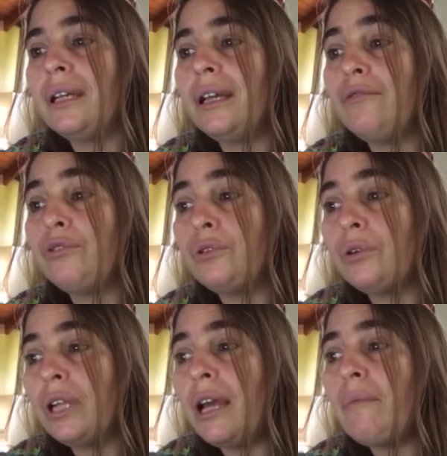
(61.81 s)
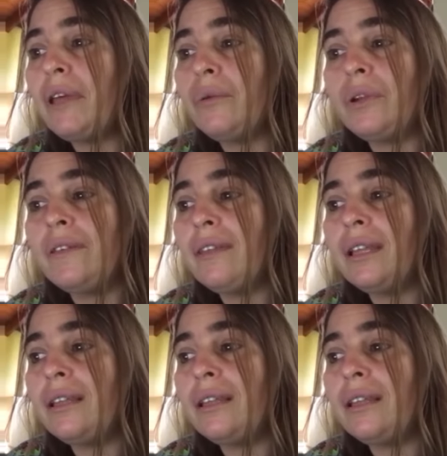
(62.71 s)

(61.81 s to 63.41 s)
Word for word: el fotograma de una escena